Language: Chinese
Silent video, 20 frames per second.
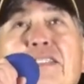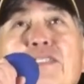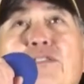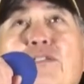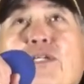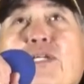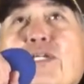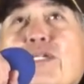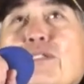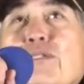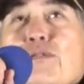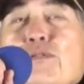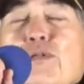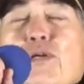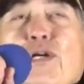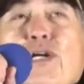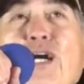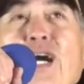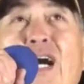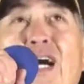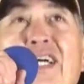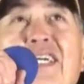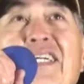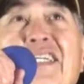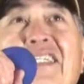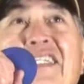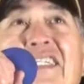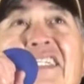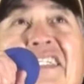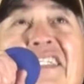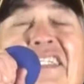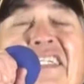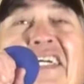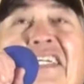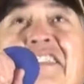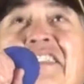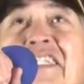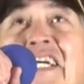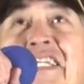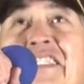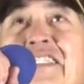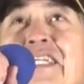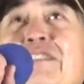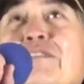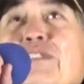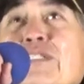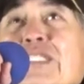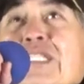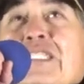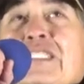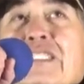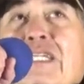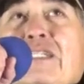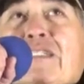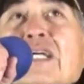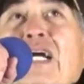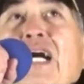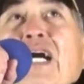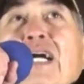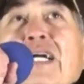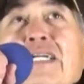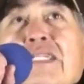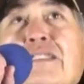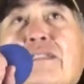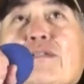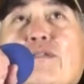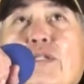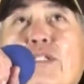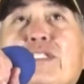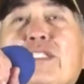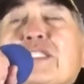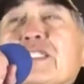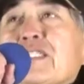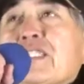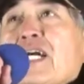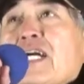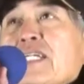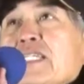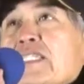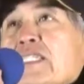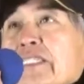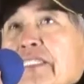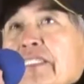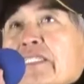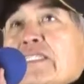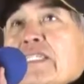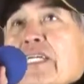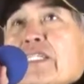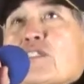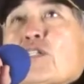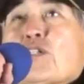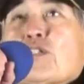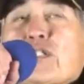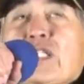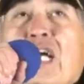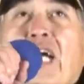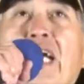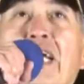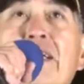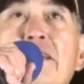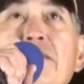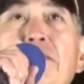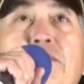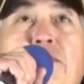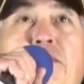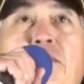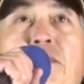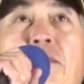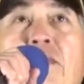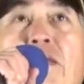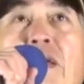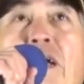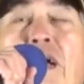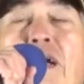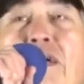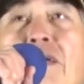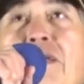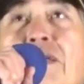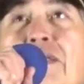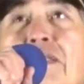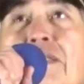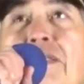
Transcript: 所以我很想再去请教他，因为我自己家里自己也种菜，啊，